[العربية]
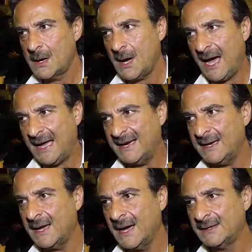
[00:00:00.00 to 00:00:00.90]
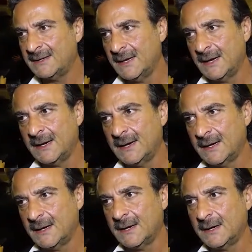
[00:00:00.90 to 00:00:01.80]
حاليا
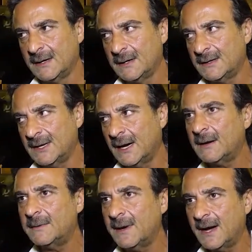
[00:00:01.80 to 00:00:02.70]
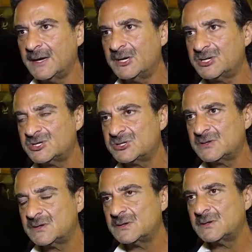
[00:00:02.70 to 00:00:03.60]
آه، لا بعيش
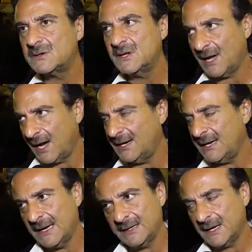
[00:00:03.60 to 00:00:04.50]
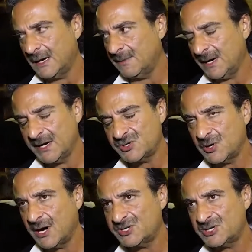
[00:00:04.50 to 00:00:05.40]
حاليا لا بعيش
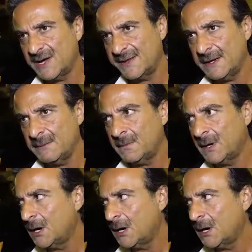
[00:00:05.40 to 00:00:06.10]
وعيش كريم